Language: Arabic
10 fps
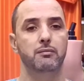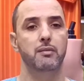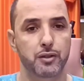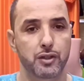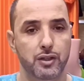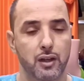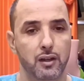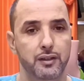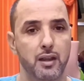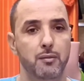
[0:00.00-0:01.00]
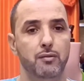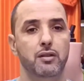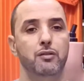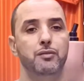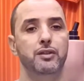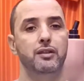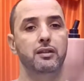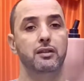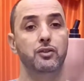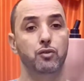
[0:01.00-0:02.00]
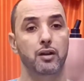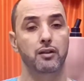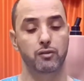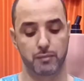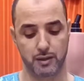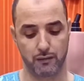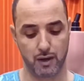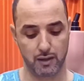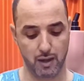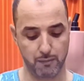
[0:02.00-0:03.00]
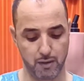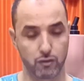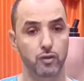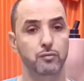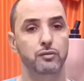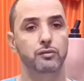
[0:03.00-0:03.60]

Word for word: باش ان شاء الله دائما يوصلكم الجديد ديالنا شكرا لكم بزاف على الدعم ديالكم